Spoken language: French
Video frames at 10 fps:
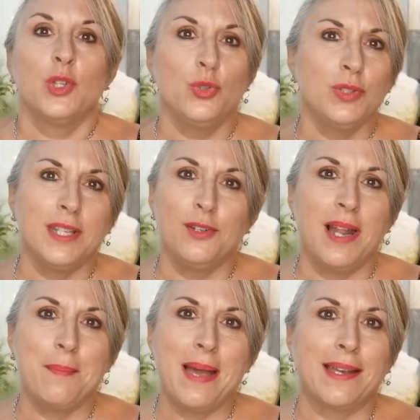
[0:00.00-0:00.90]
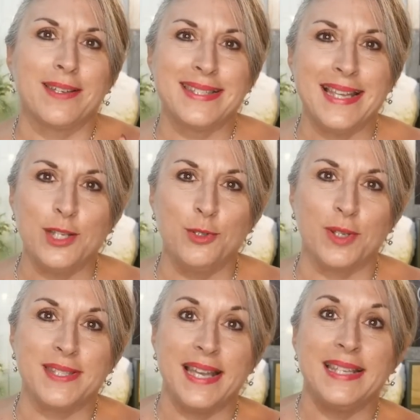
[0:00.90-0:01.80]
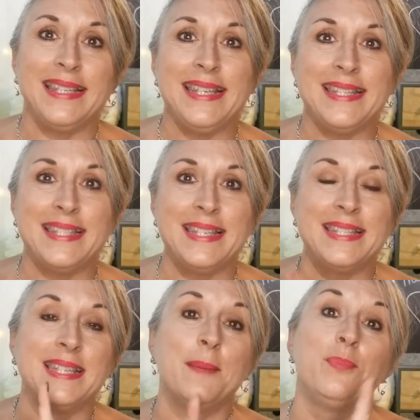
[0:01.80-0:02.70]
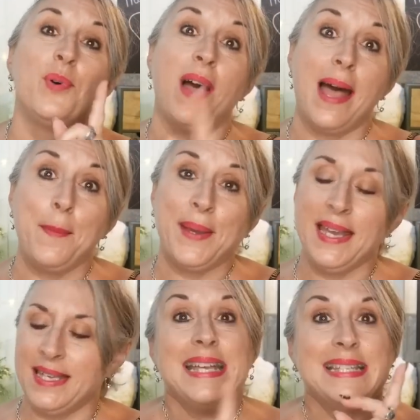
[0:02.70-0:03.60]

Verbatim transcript: Tout est de la marque 5 sur 5, ici c'est pour après,